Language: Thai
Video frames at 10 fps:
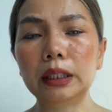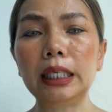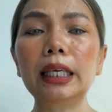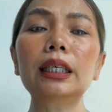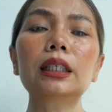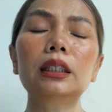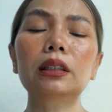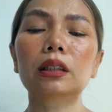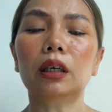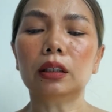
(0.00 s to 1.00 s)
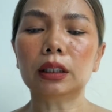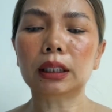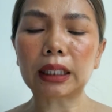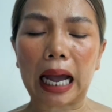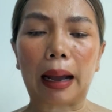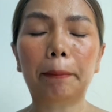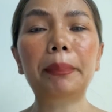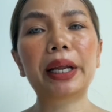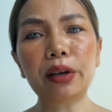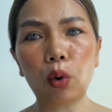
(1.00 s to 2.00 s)
นี่คือสามป
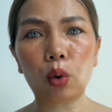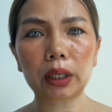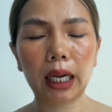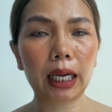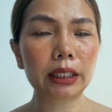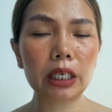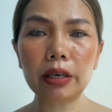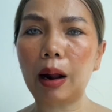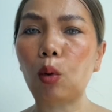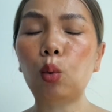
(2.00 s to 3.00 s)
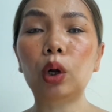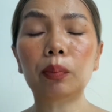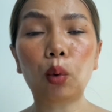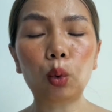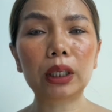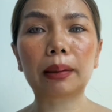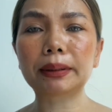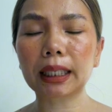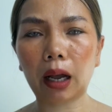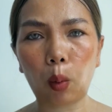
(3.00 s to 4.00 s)
ระโยคนะคะที่เราควรพูดกับ
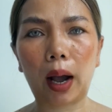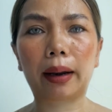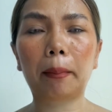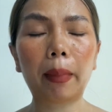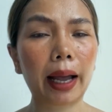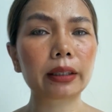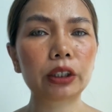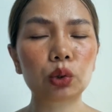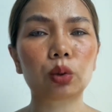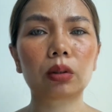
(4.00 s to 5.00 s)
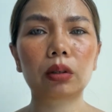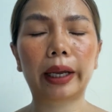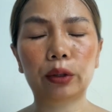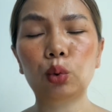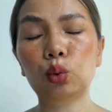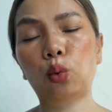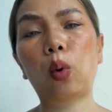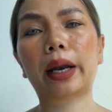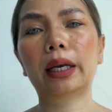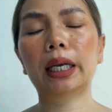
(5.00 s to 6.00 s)
จักรวาลมากที่สุดในทุกๆ
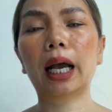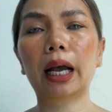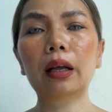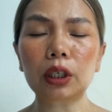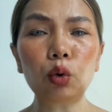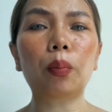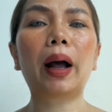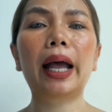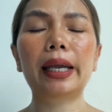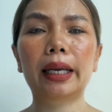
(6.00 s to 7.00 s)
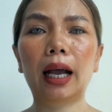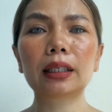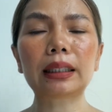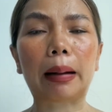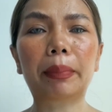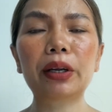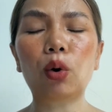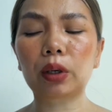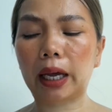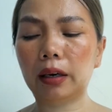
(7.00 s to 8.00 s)
วันนะคะสรุปให้นะคะสามประโยค
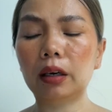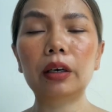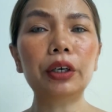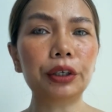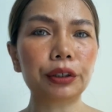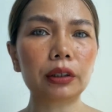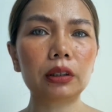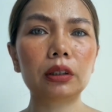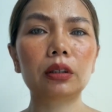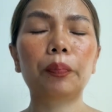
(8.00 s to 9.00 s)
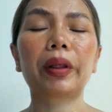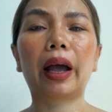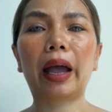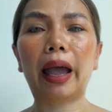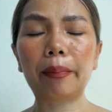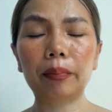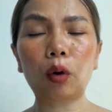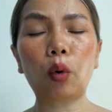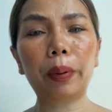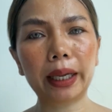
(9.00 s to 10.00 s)
นั้นหนึ่งคือ I'm
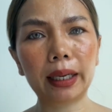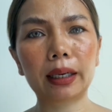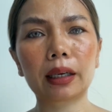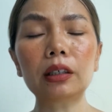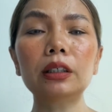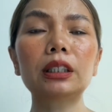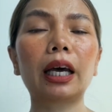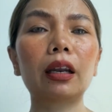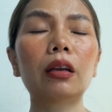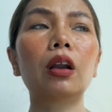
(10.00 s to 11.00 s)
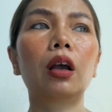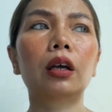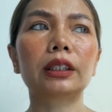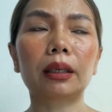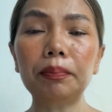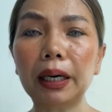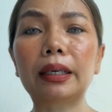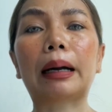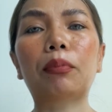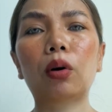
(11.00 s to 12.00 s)
open ก็คือฉันฉันเปิดรับ